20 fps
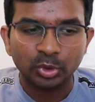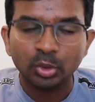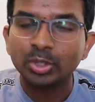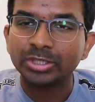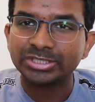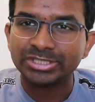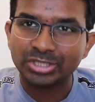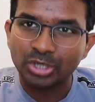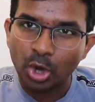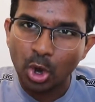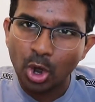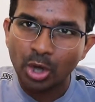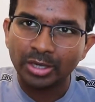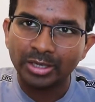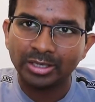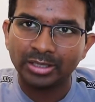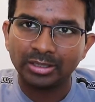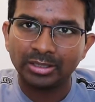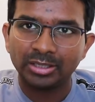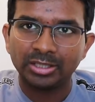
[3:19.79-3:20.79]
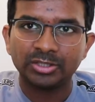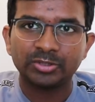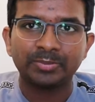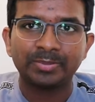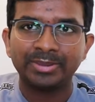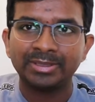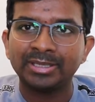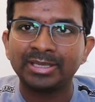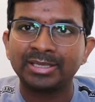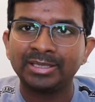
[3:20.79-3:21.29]
ఒక స్ట్రాంగ్
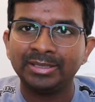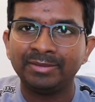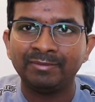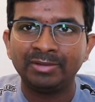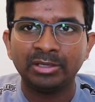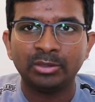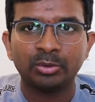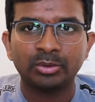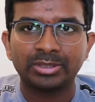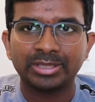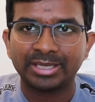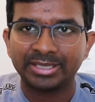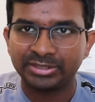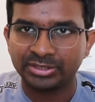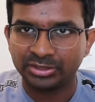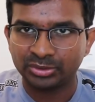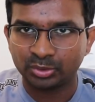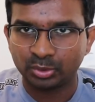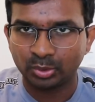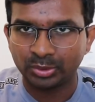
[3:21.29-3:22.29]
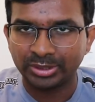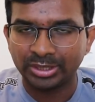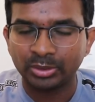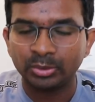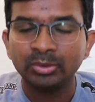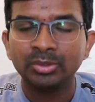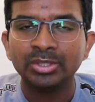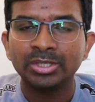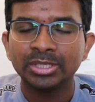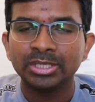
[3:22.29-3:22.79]
స్పిన్నర్ని uh, వీళ్ళు ట్రై
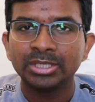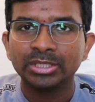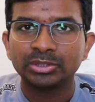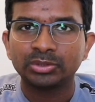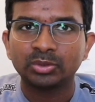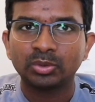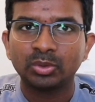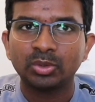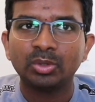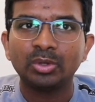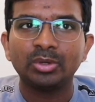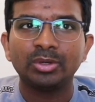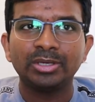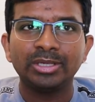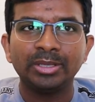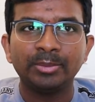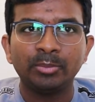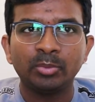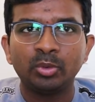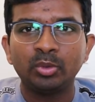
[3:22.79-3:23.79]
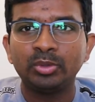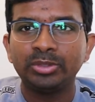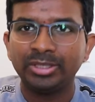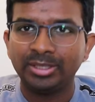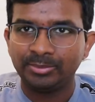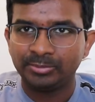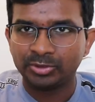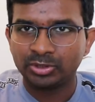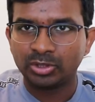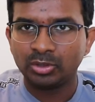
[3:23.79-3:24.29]
చేస్తుంటారు సో ఈ మూడు
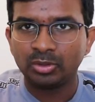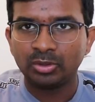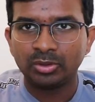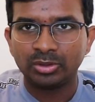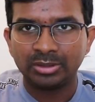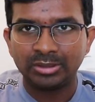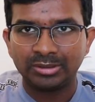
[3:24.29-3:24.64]
టీమ్స్లో